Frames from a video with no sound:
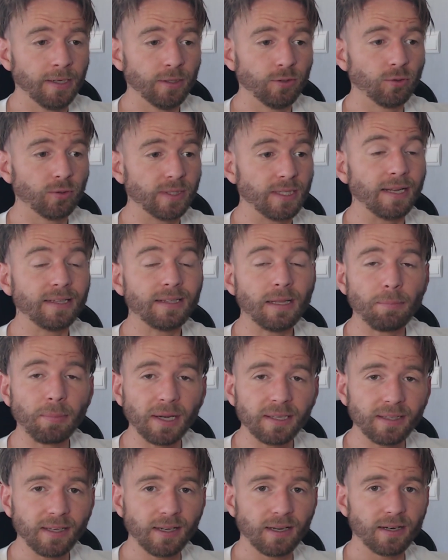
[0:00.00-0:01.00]
donc il a été
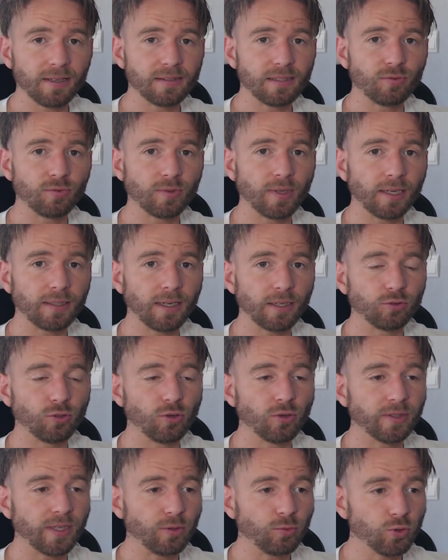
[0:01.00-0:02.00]
prêté à la saison dernière du
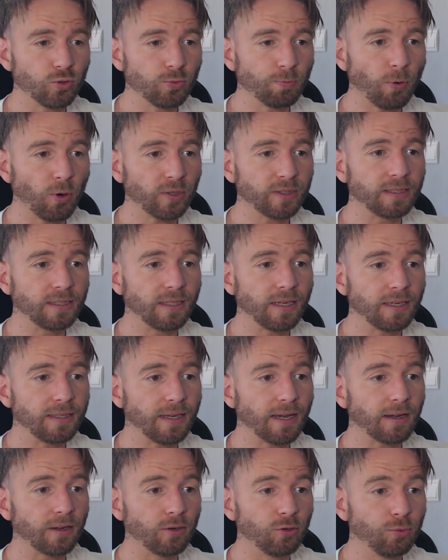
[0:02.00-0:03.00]
côté du Sporting et
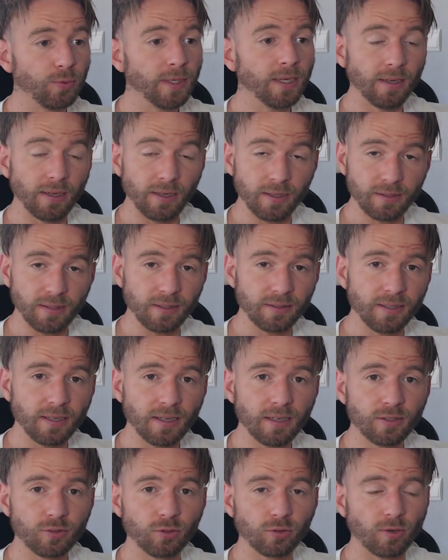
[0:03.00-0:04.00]
hier lui et sa
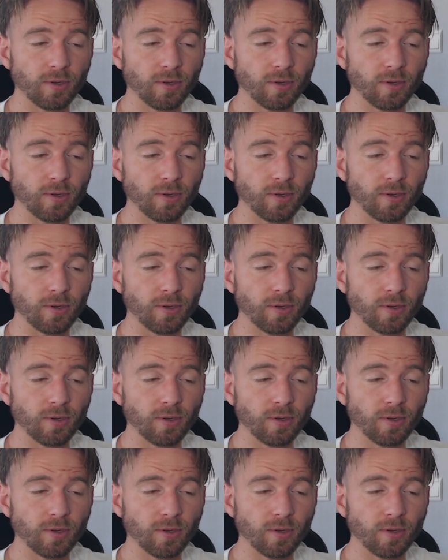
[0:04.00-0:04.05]
sélection,